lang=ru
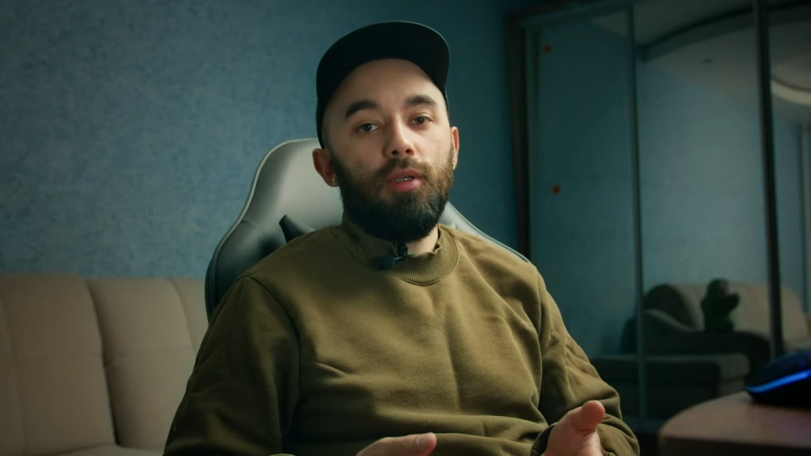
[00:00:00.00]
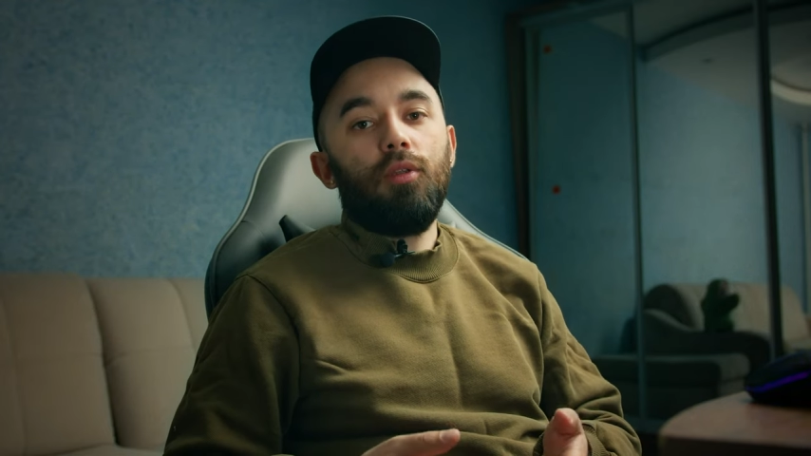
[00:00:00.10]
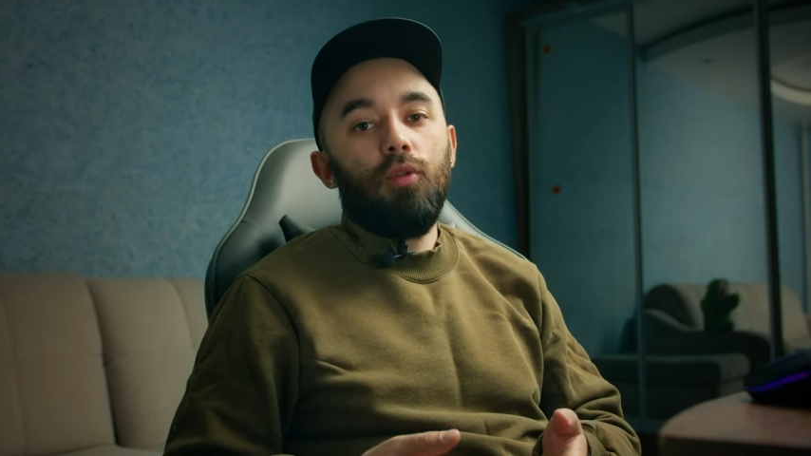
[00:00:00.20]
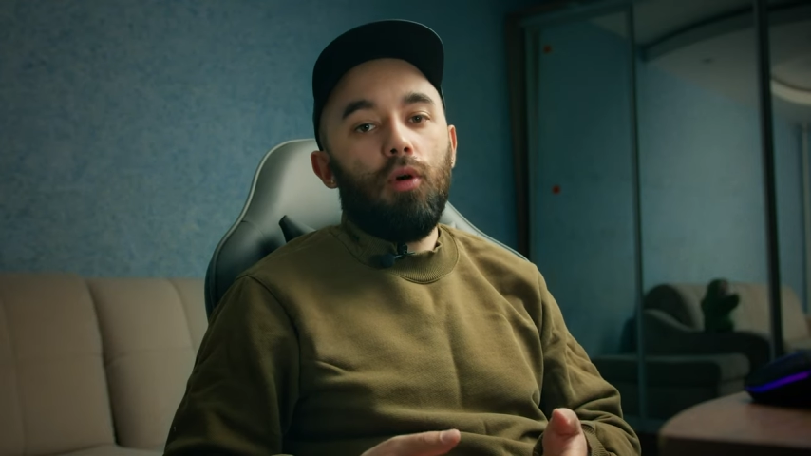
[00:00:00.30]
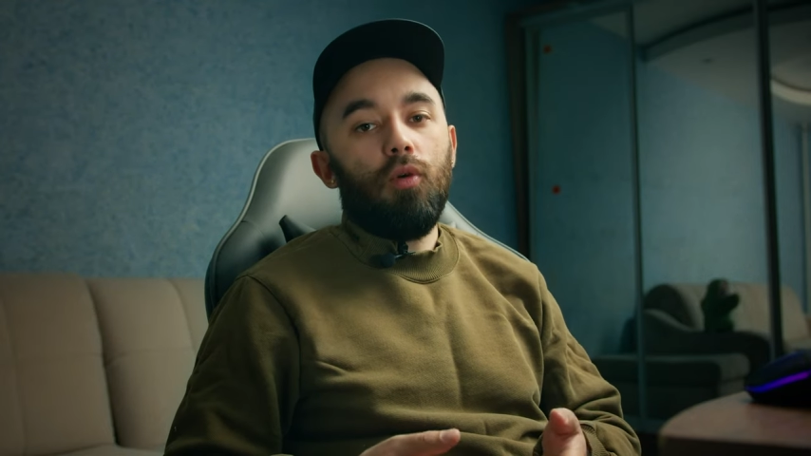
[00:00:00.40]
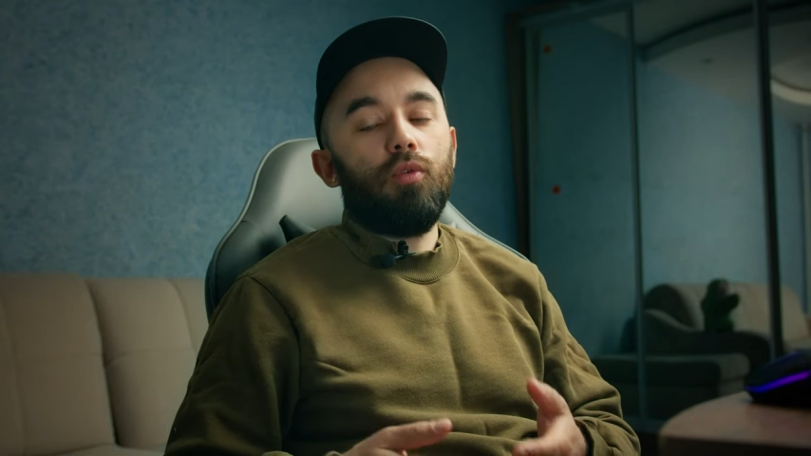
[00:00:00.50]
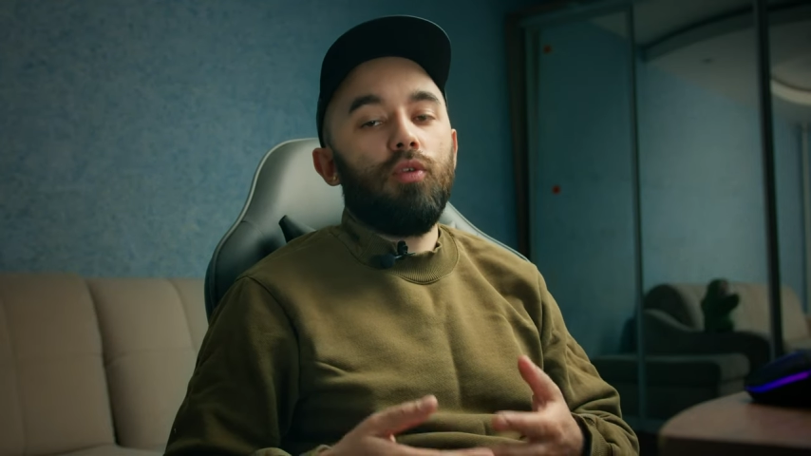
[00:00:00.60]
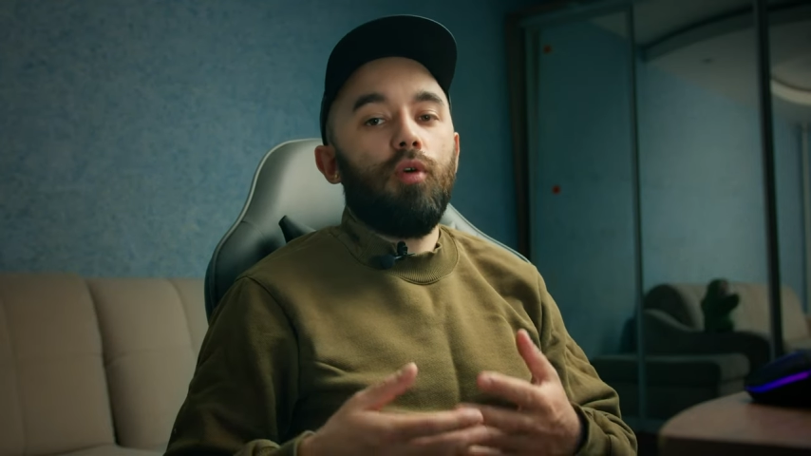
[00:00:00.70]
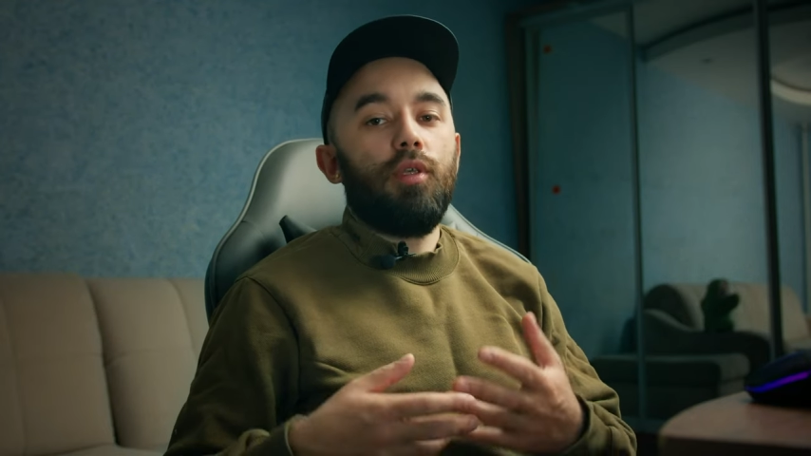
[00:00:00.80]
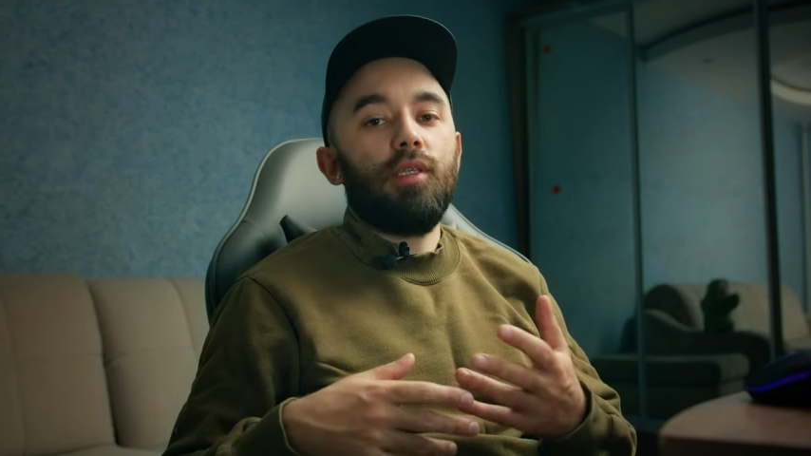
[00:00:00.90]
но у
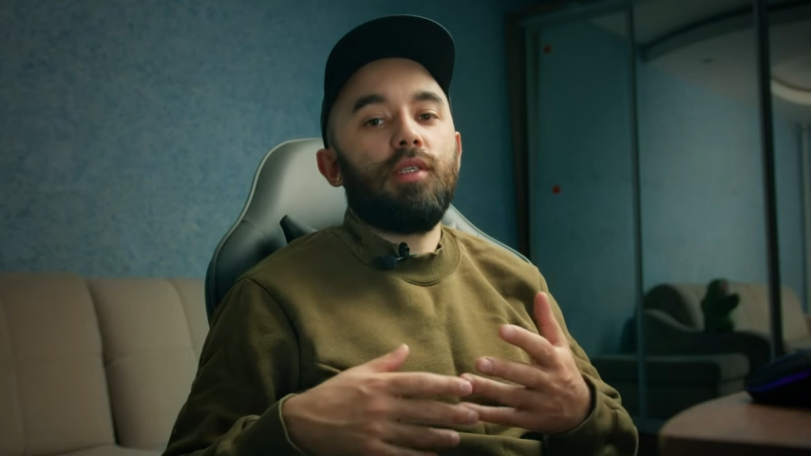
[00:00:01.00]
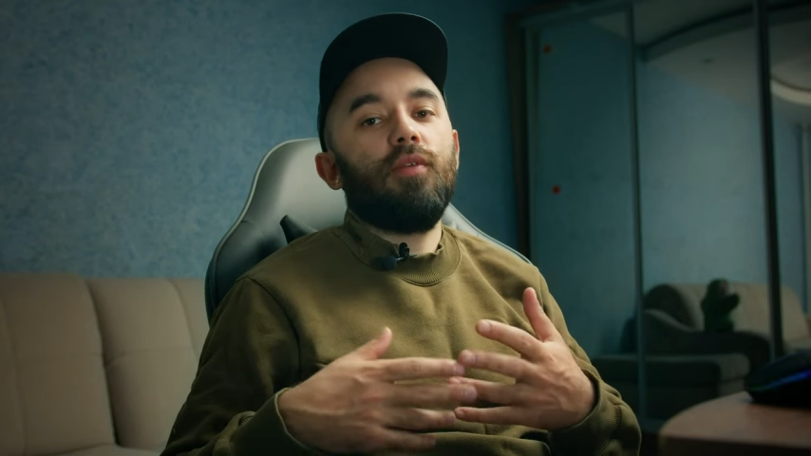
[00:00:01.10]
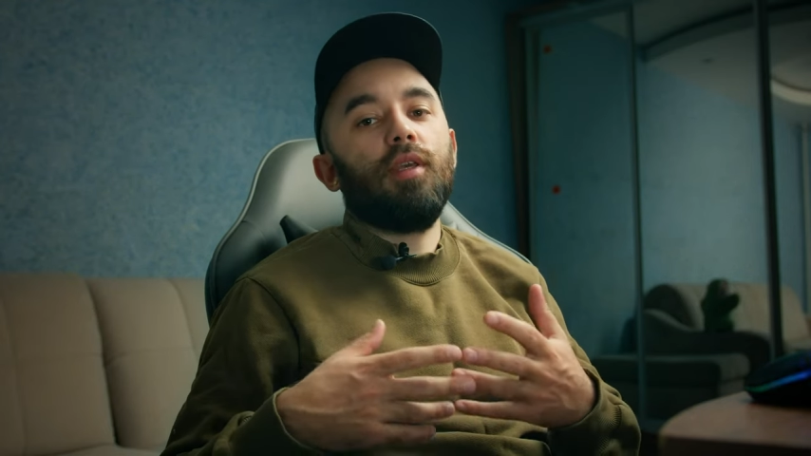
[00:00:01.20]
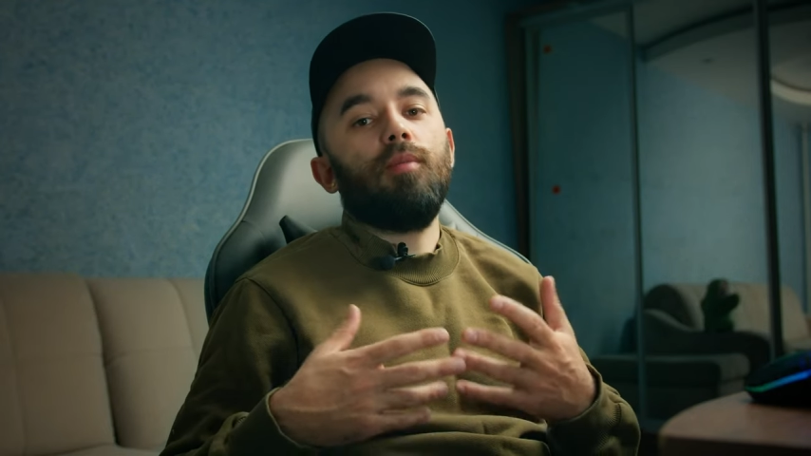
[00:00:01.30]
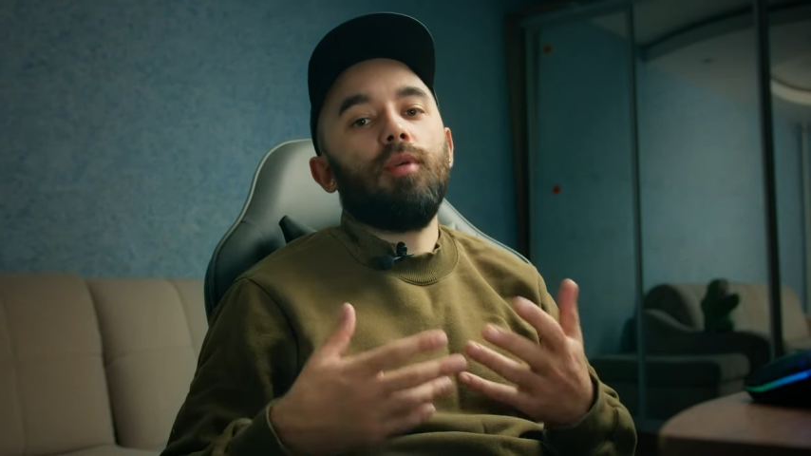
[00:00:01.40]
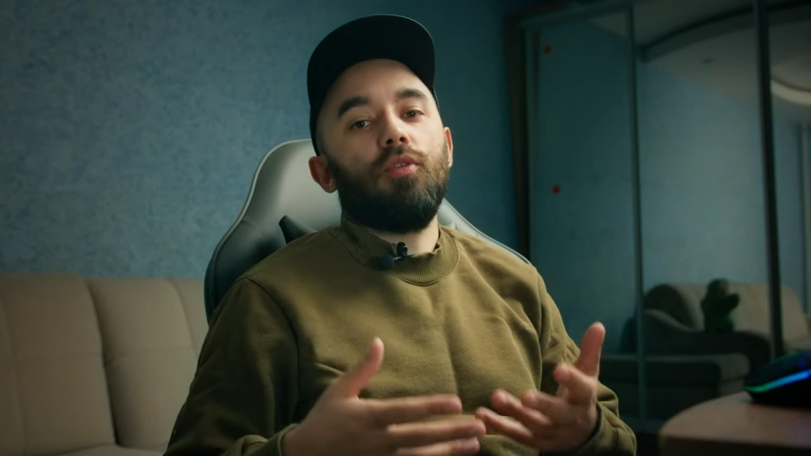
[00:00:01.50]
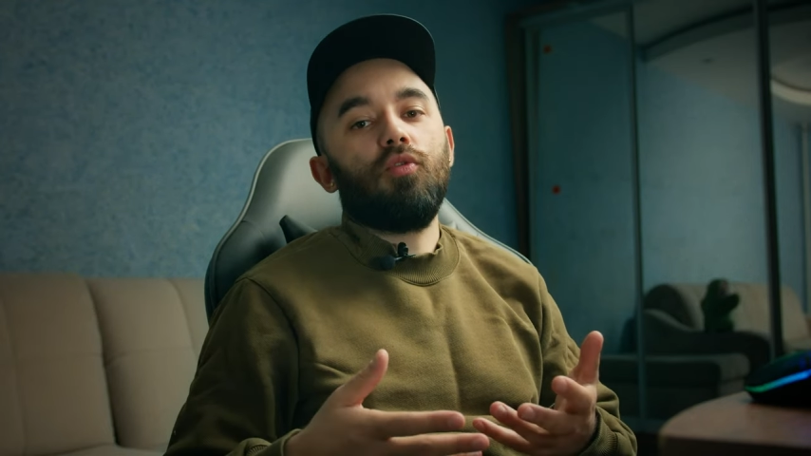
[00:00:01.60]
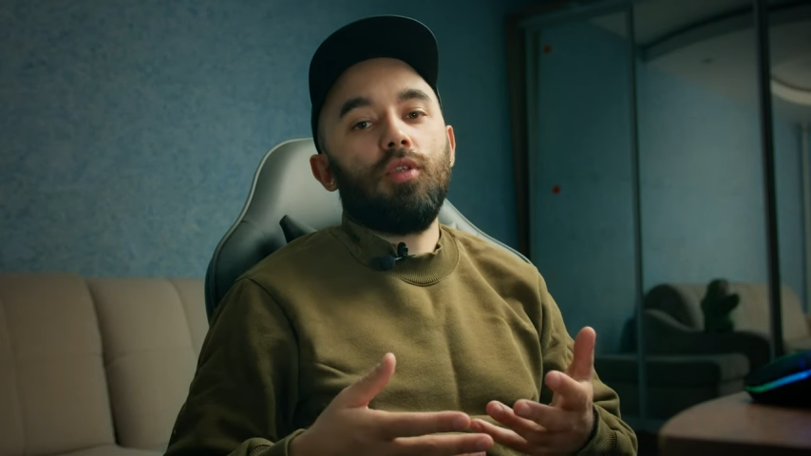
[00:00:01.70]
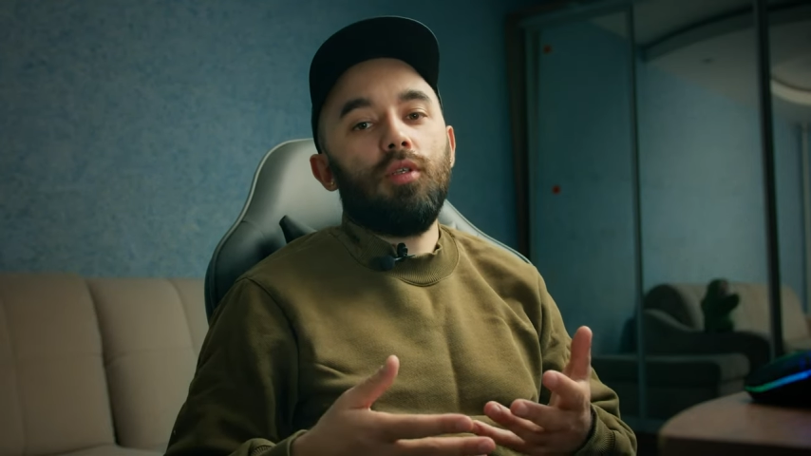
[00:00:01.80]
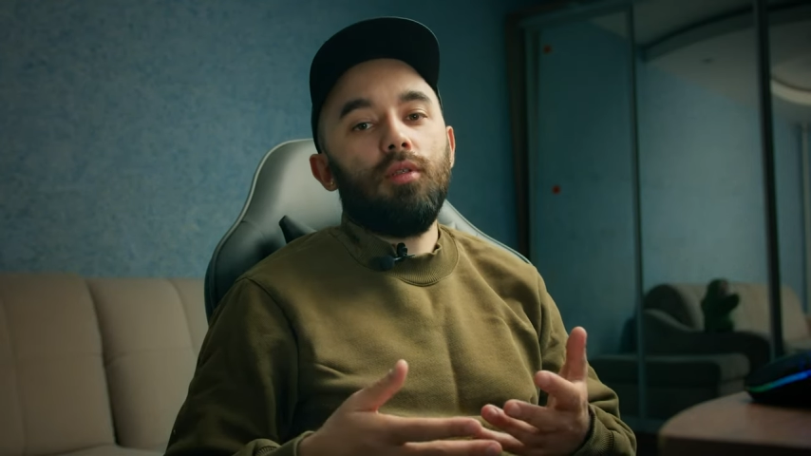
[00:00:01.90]
него есть свои
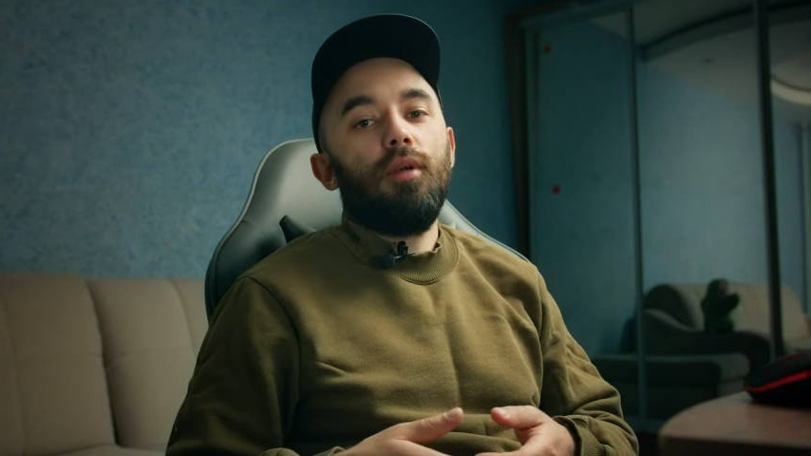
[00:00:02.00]
минусы.